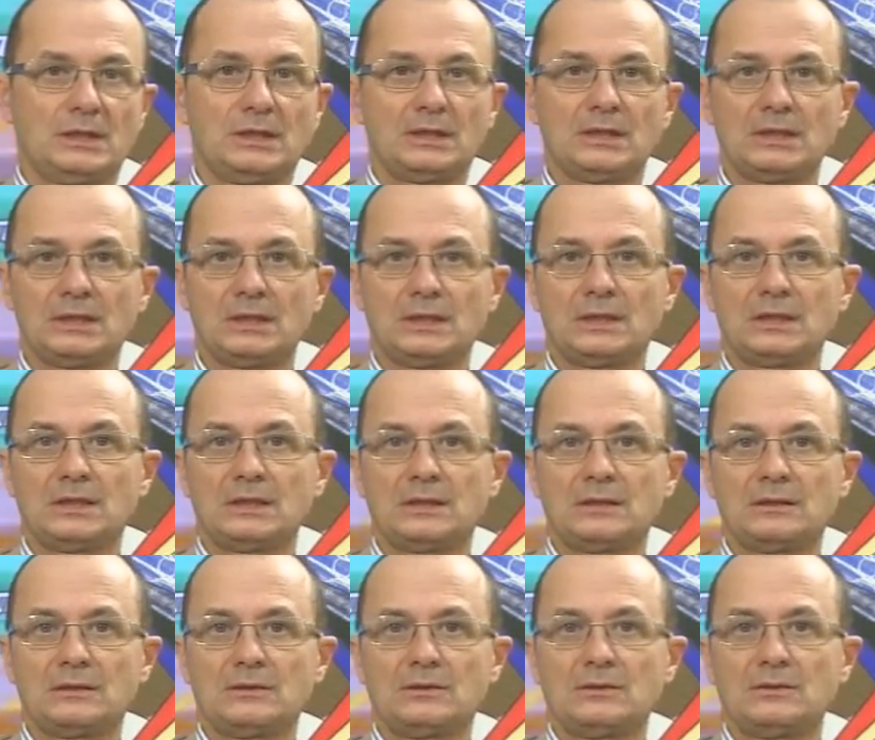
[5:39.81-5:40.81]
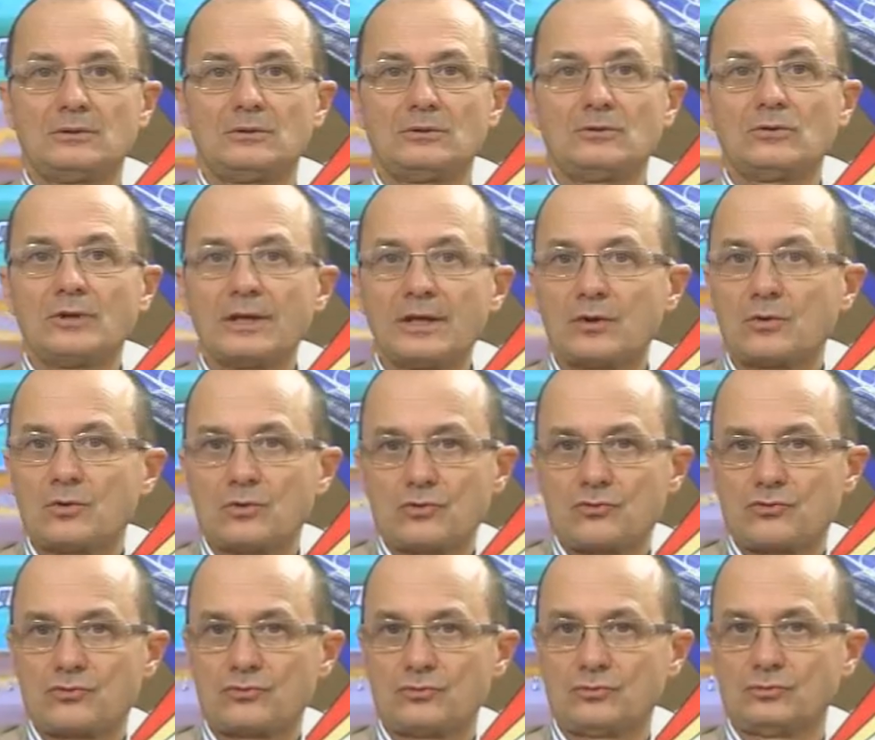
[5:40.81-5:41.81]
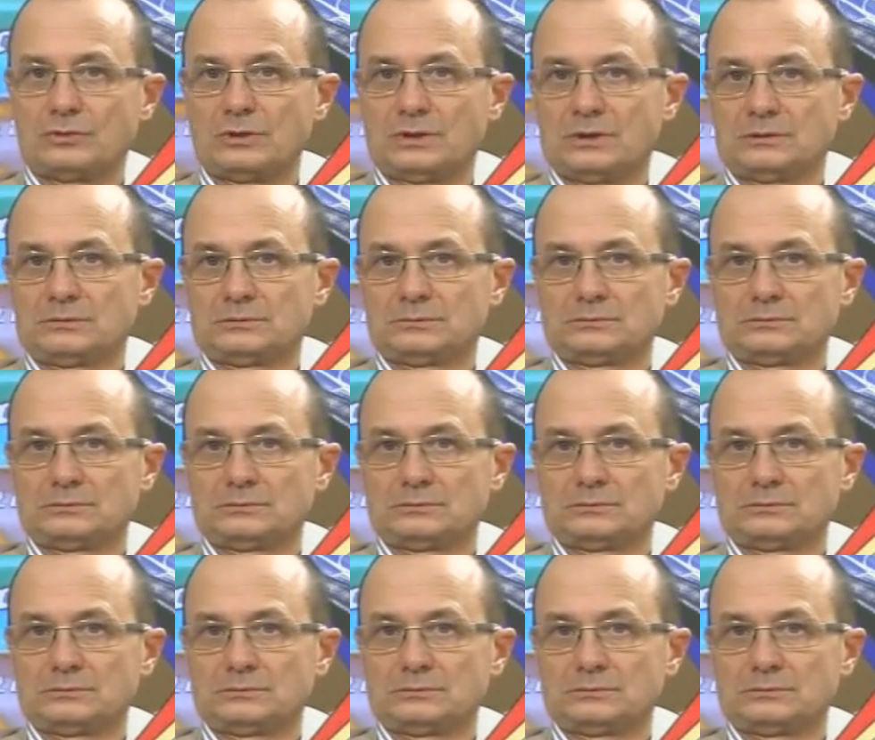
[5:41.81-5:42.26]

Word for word: eh, non è conosciuta.